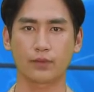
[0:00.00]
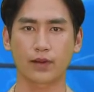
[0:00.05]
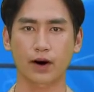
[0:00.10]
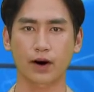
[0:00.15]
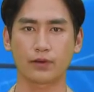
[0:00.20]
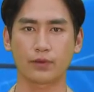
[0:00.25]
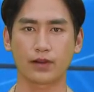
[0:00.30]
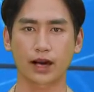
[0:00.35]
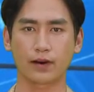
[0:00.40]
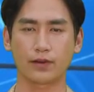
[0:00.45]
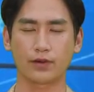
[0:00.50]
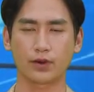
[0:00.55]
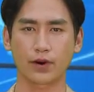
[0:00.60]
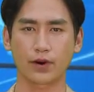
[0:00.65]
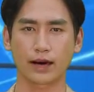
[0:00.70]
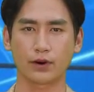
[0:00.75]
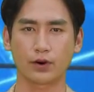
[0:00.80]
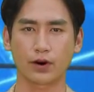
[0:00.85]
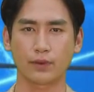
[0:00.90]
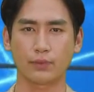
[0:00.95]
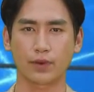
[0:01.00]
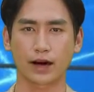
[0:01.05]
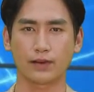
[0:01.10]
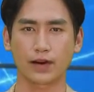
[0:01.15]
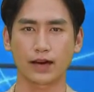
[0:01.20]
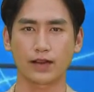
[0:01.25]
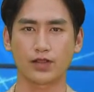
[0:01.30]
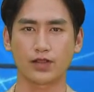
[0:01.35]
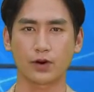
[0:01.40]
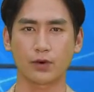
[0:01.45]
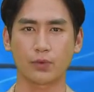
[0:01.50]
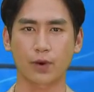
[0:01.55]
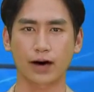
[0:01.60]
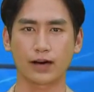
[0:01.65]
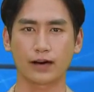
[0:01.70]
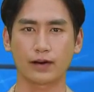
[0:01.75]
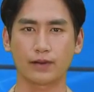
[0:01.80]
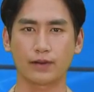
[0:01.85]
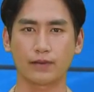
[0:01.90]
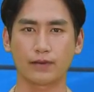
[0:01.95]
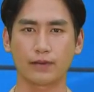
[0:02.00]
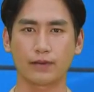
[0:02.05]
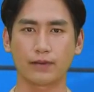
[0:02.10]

当天最热门的新闻。